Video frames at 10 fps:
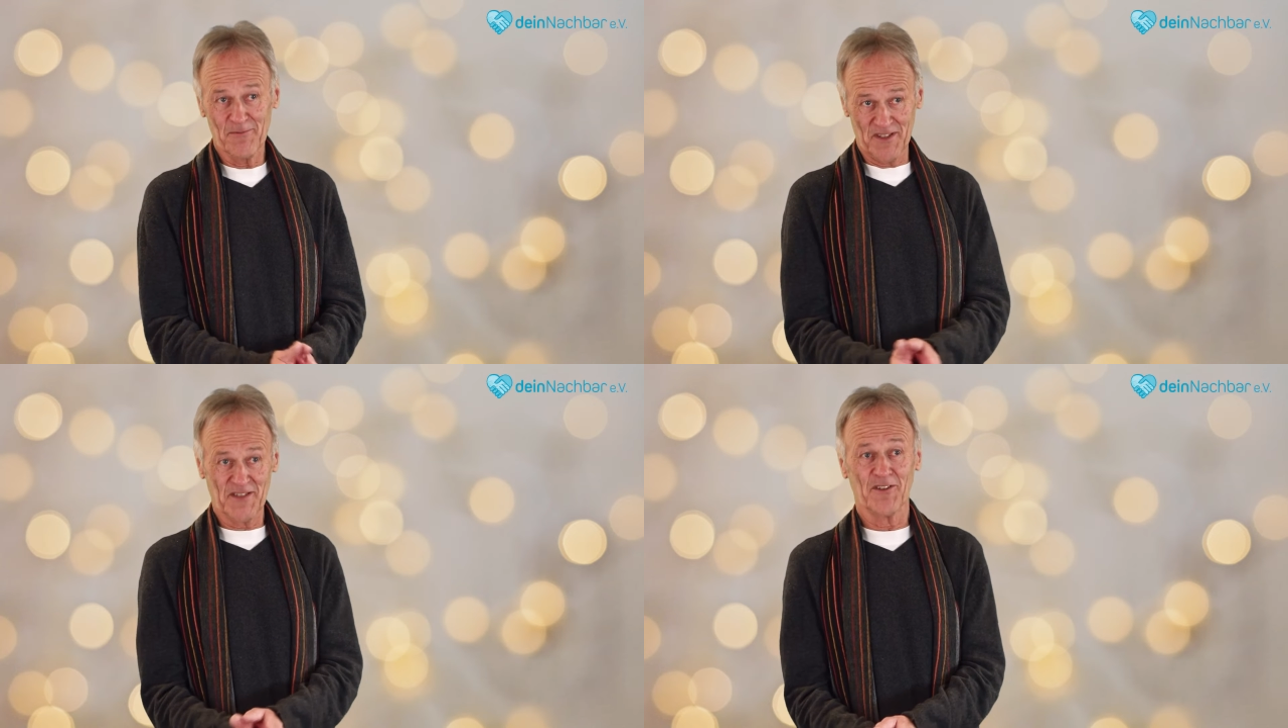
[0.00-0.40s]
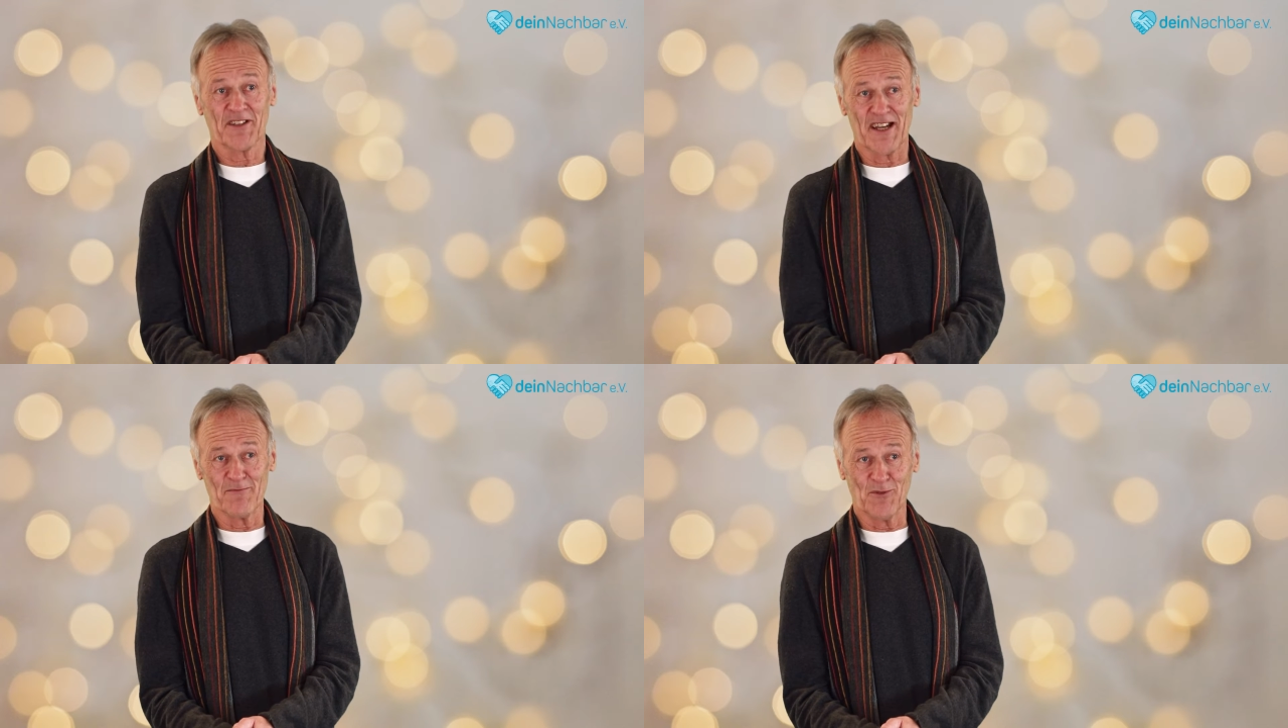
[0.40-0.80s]
bis vor
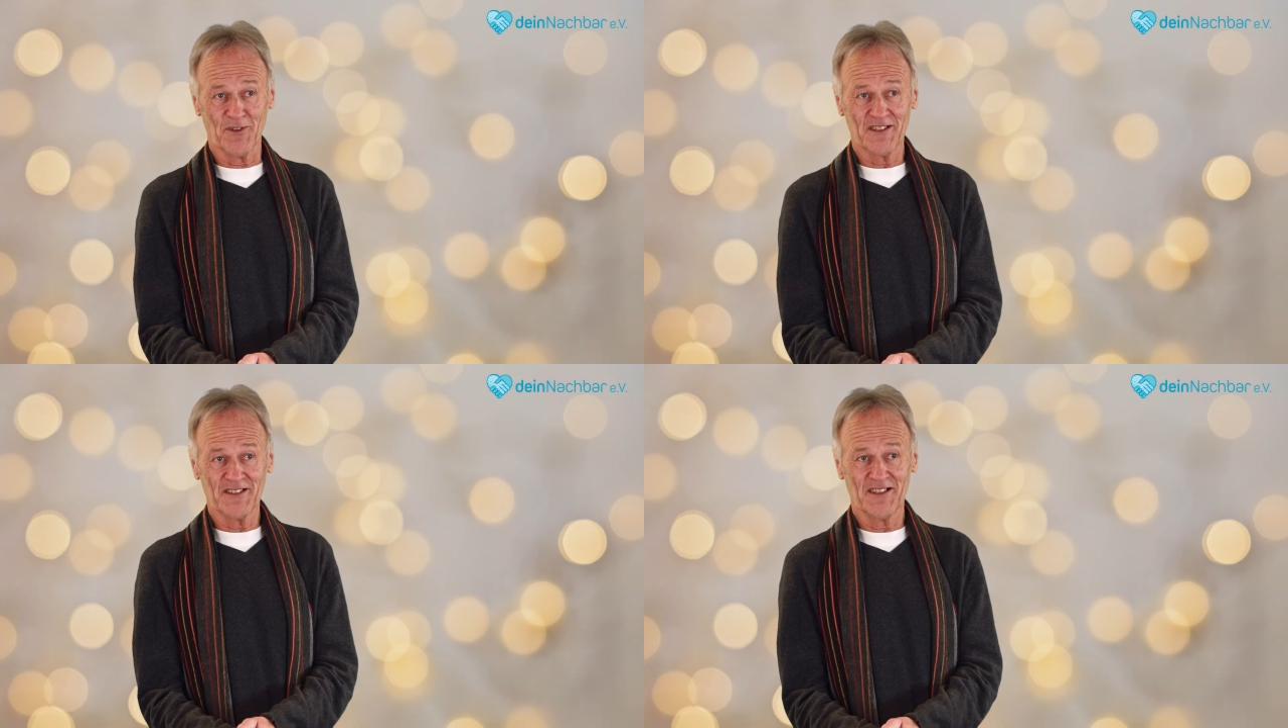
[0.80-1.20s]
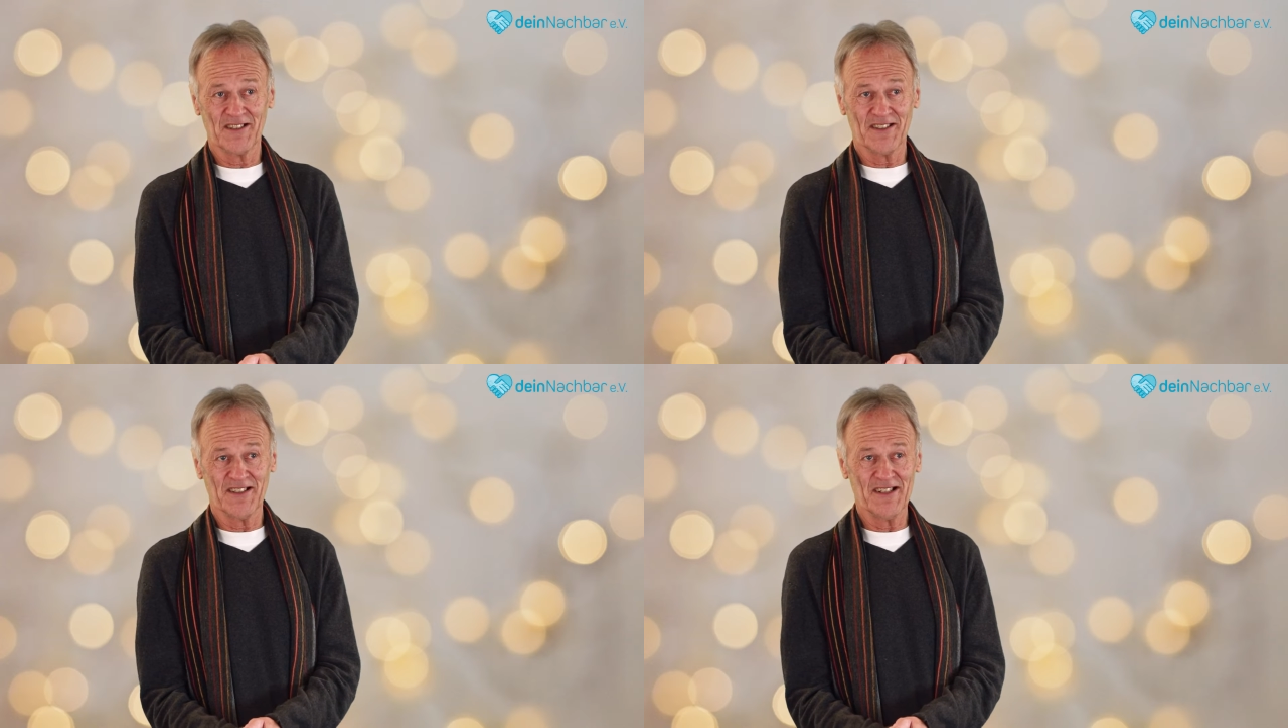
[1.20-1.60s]
drei Monaten
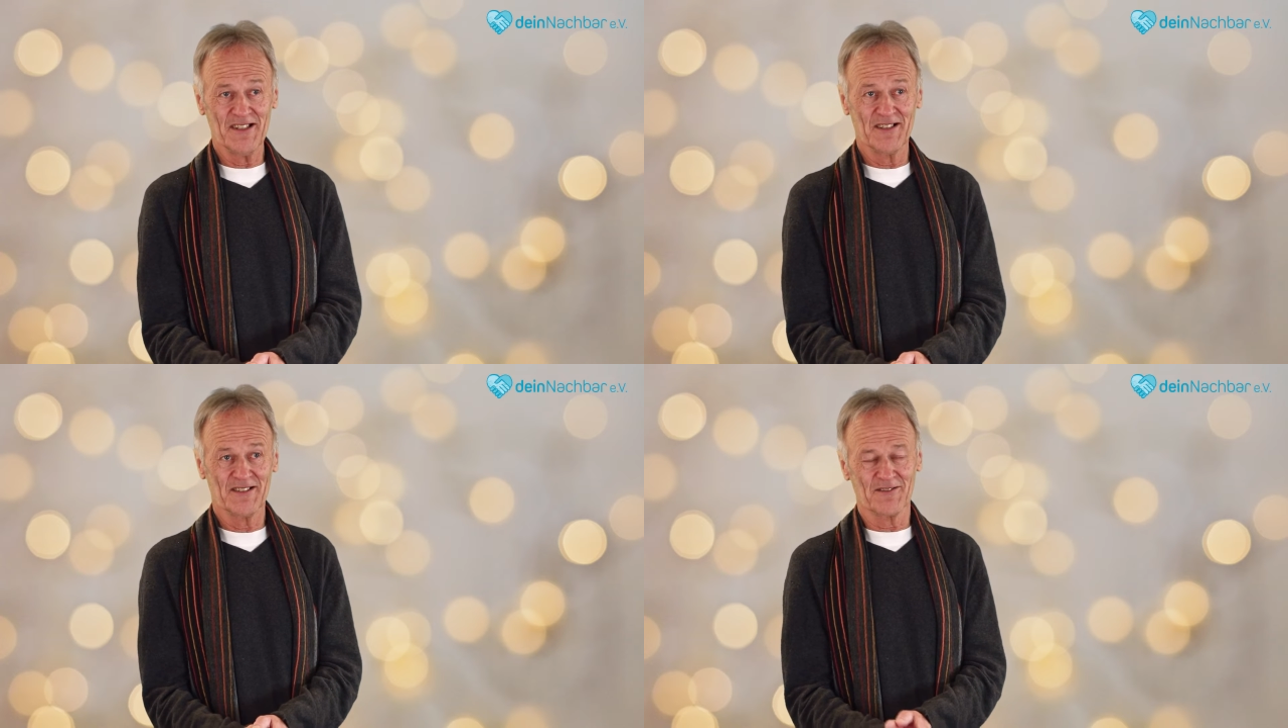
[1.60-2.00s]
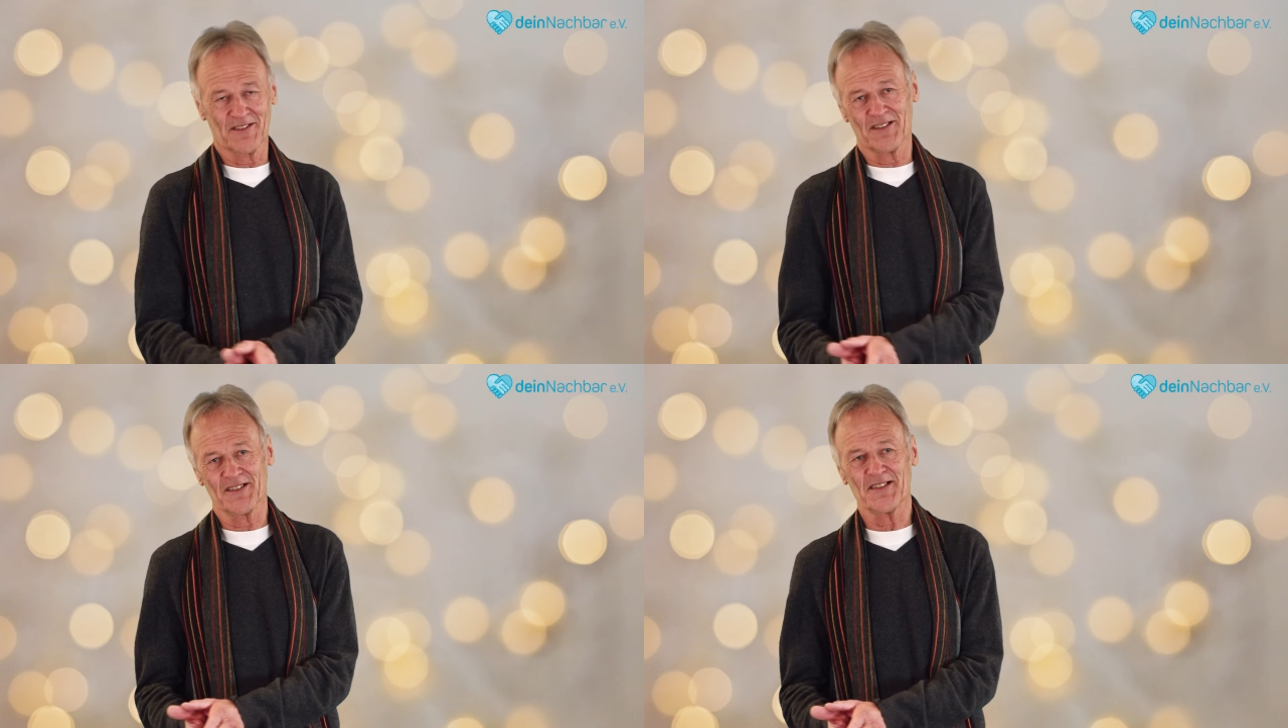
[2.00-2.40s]
hatte,
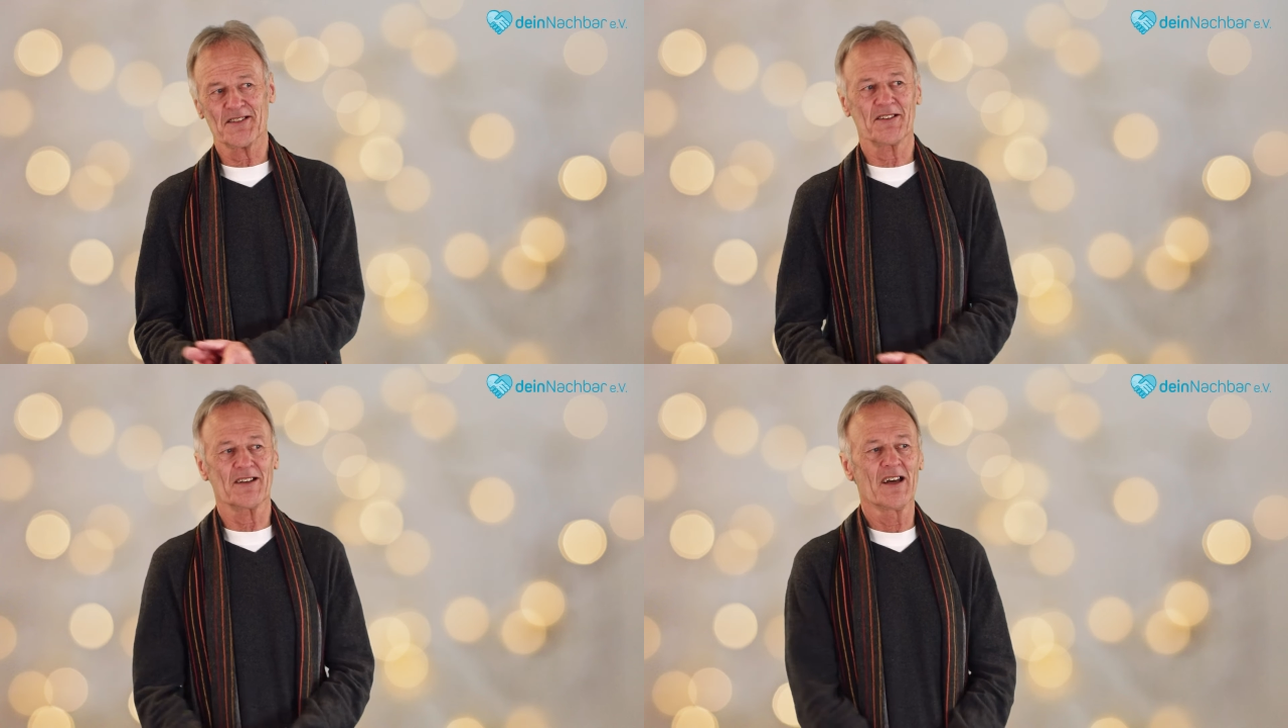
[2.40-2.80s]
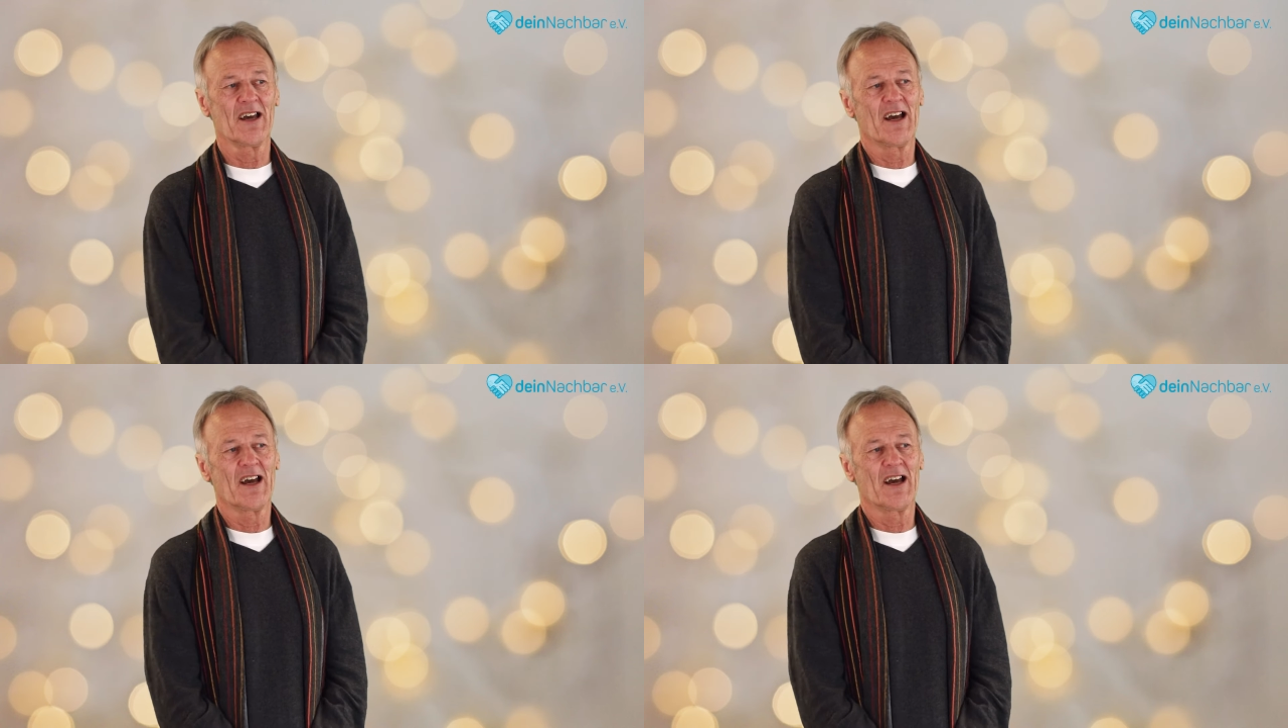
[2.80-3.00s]
und dann ist sie